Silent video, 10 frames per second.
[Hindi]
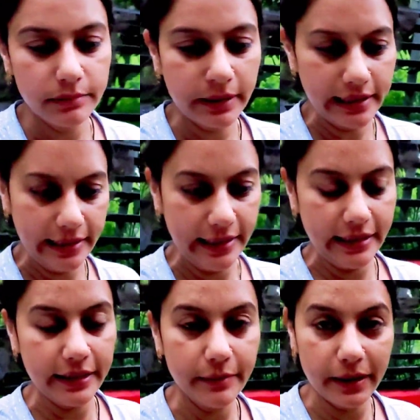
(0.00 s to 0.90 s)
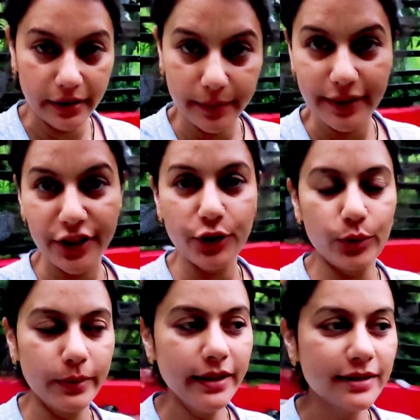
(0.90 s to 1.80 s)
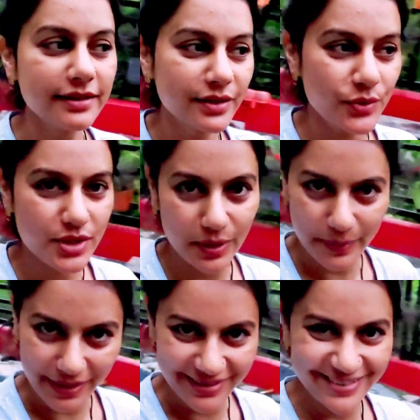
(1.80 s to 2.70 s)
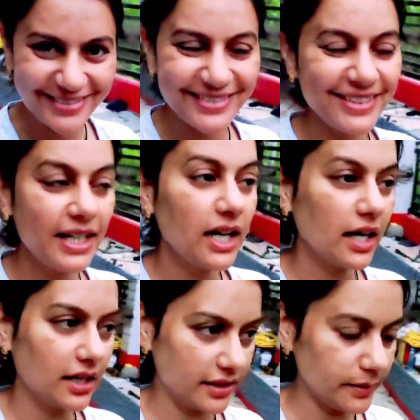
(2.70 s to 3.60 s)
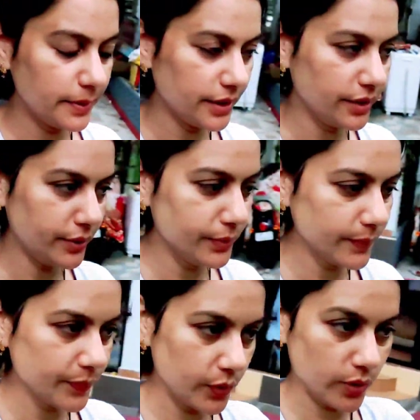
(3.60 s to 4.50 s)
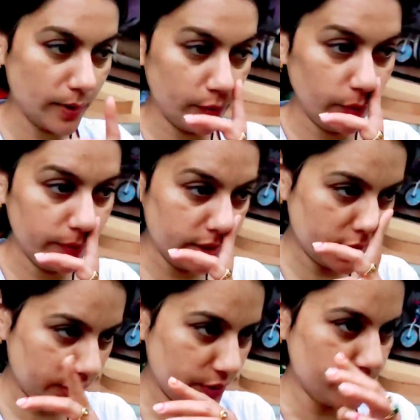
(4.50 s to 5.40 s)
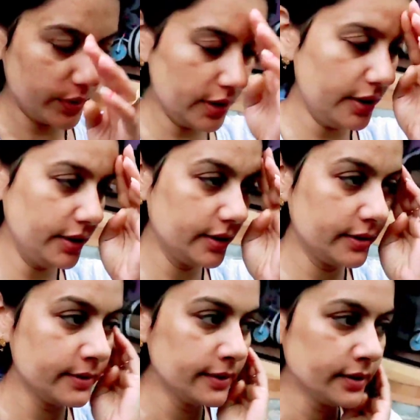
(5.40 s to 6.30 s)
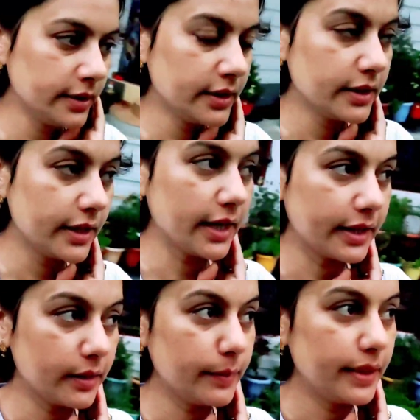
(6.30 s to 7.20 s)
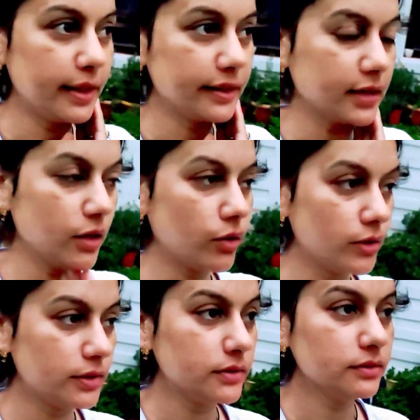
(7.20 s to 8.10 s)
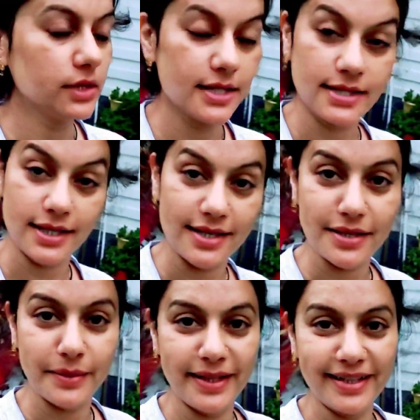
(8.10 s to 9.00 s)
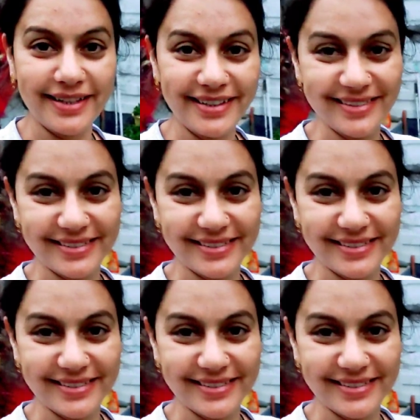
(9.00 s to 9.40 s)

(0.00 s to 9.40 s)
पहले पानी भी लेती हूँ मैं उसके बाद खाना बनाती हूँ और आपको भी दिखाती हूँ कि क्या क्या बनाया था और कैसा कैसा बना है